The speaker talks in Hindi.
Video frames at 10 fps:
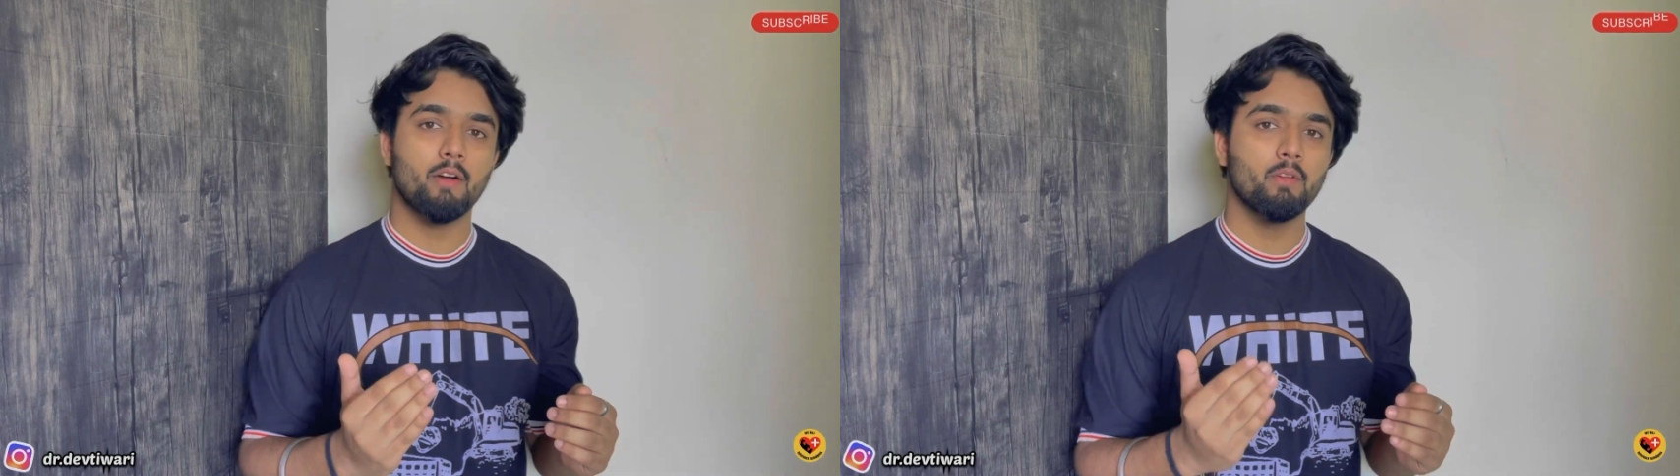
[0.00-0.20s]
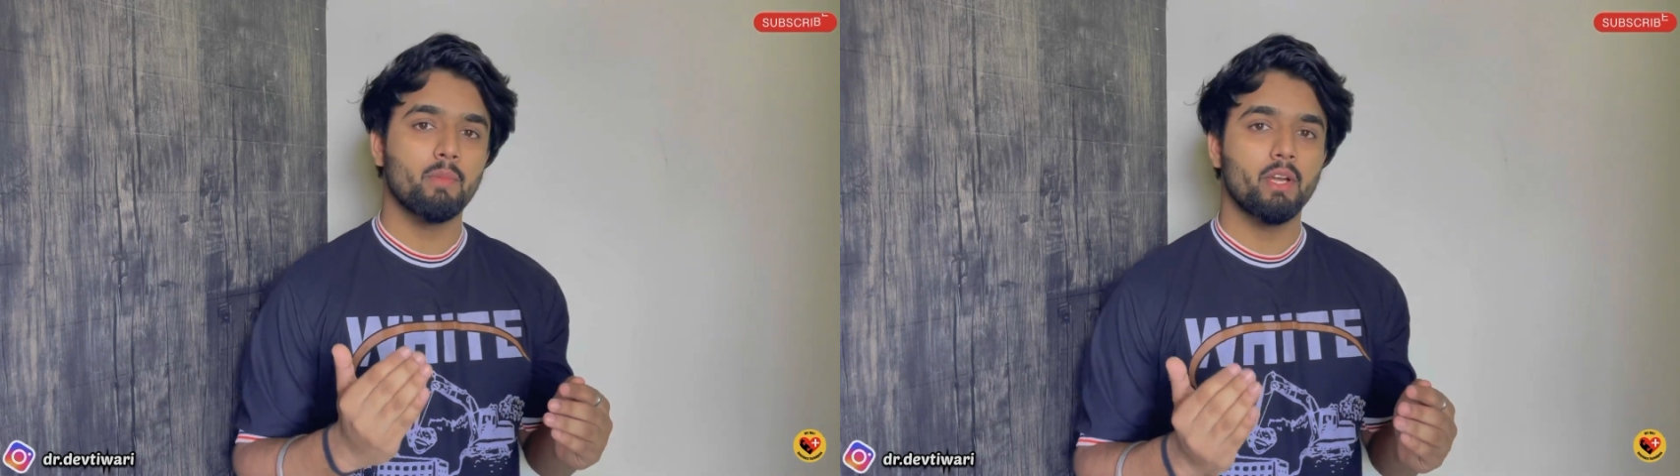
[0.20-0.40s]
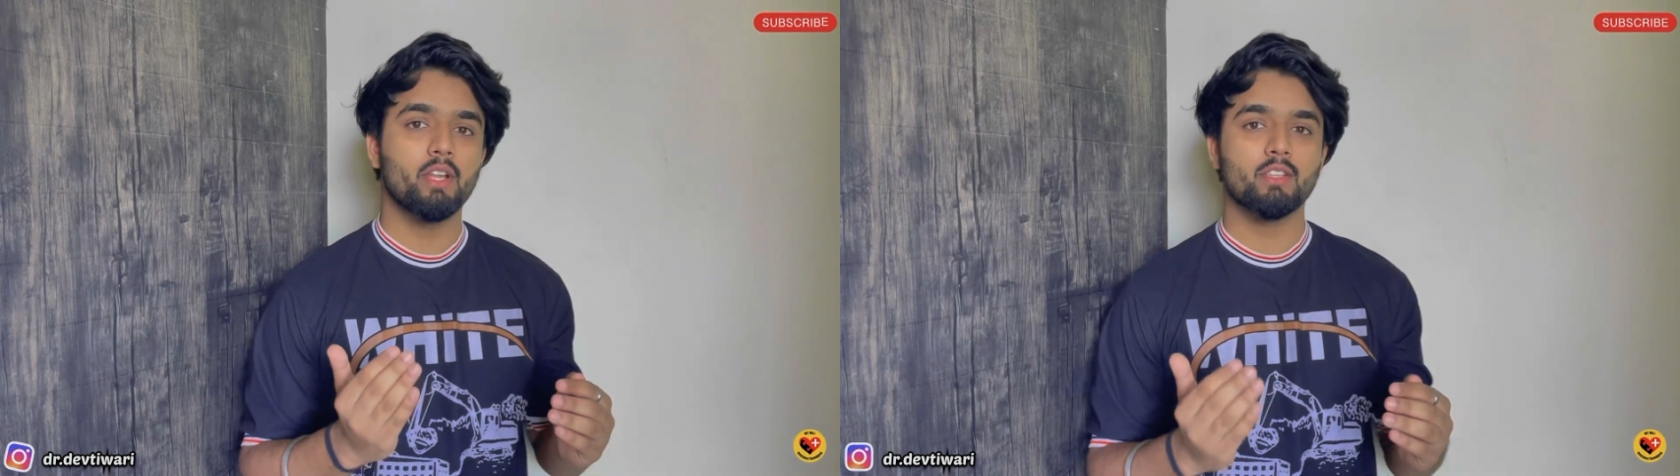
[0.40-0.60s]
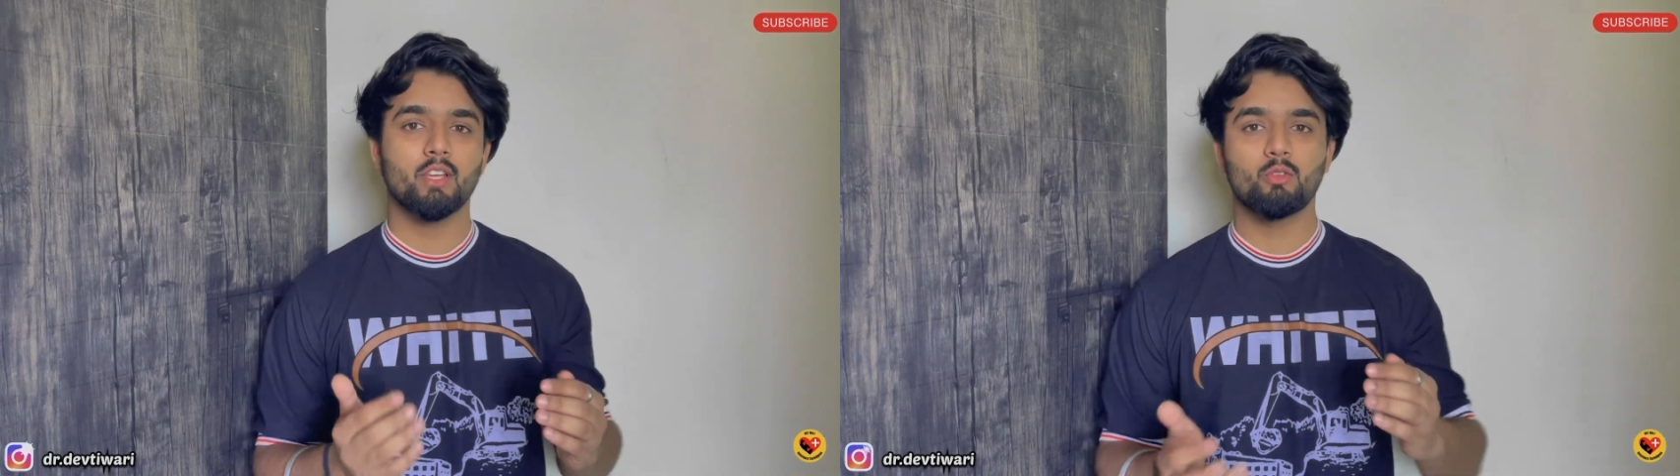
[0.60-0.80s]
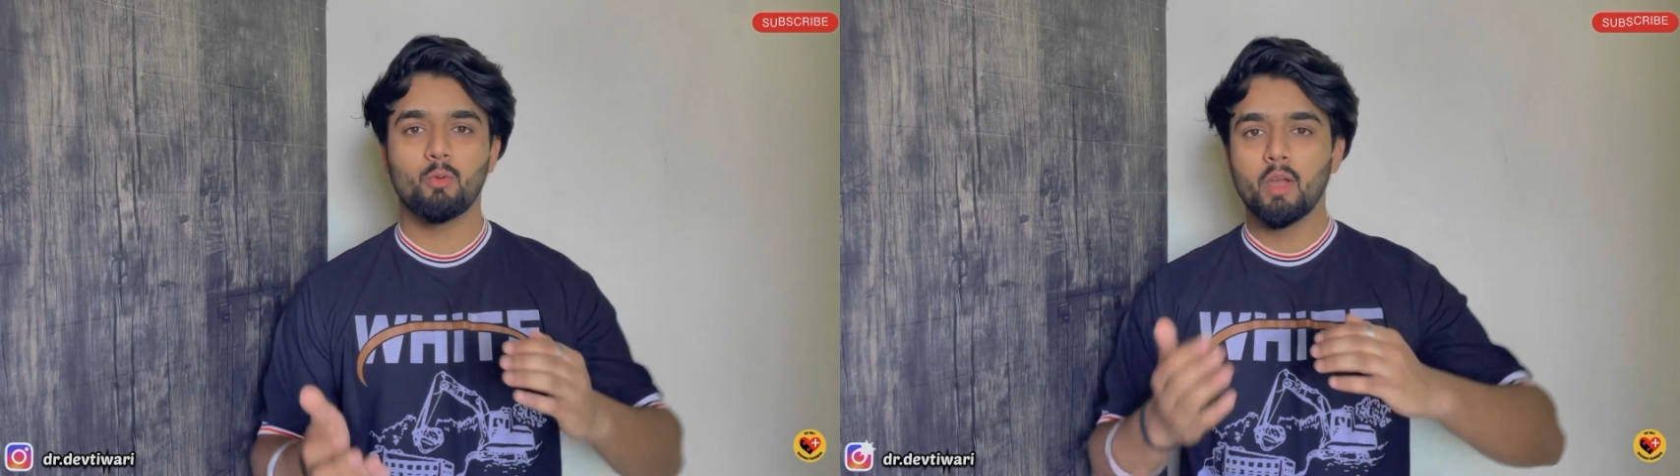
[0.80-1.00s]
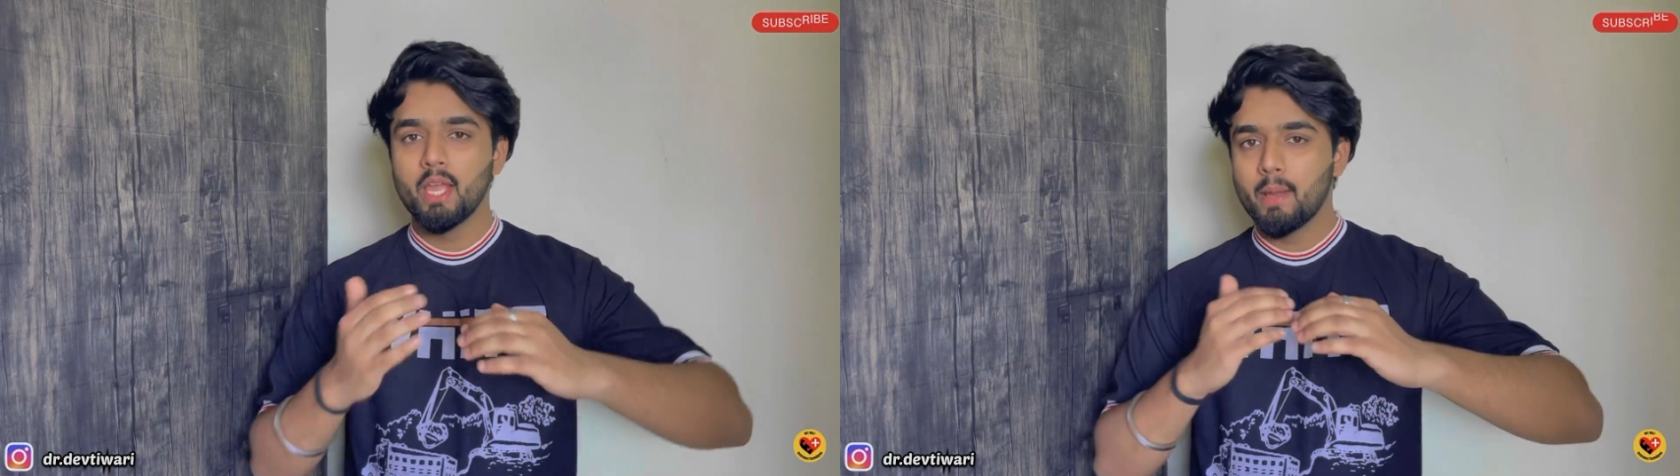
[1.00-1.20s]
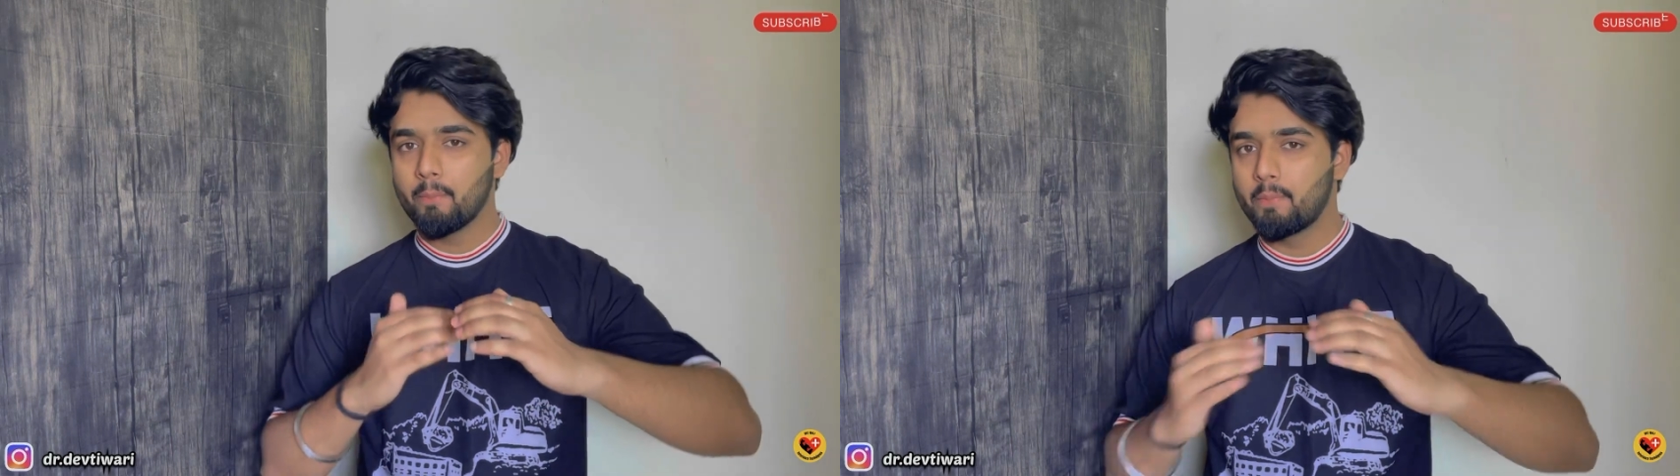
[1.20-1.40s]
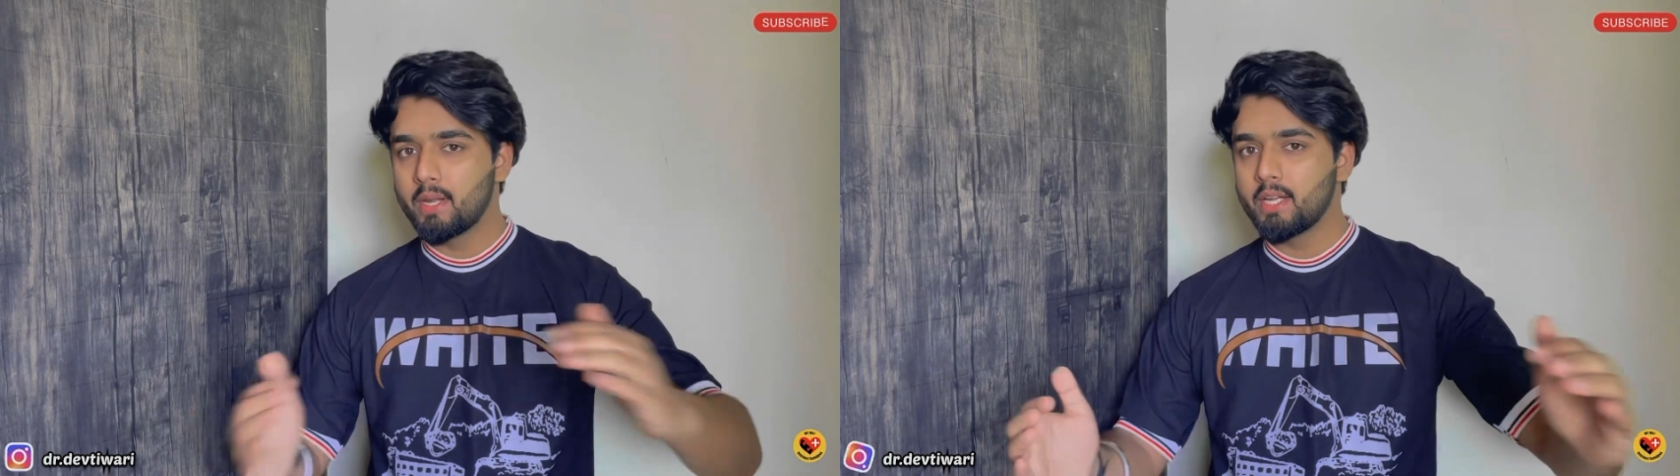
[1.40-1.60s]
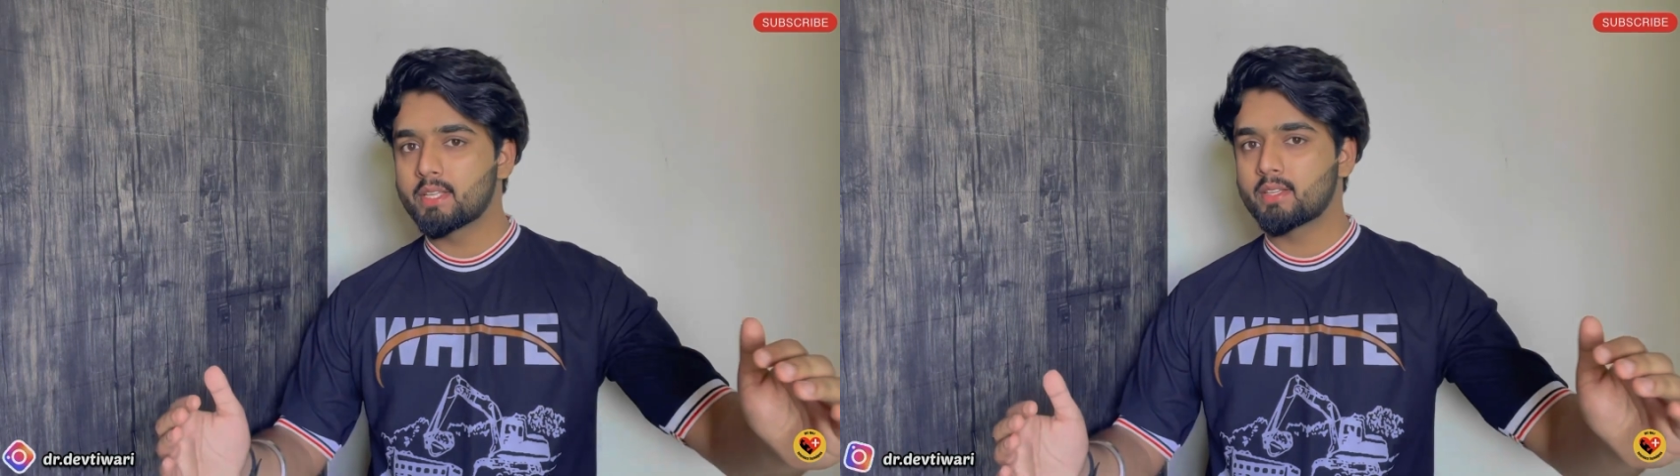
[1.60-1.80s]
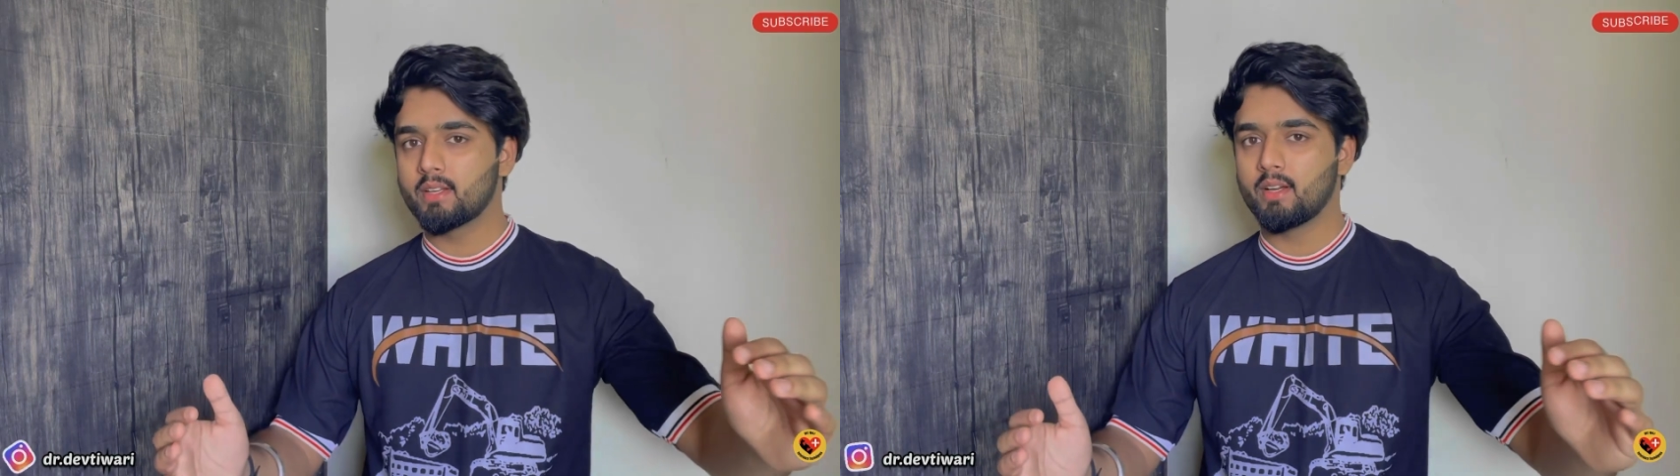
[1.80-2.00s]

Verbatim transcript: काफ़ी ब्रीडर्स हैं जो ब्रीड्स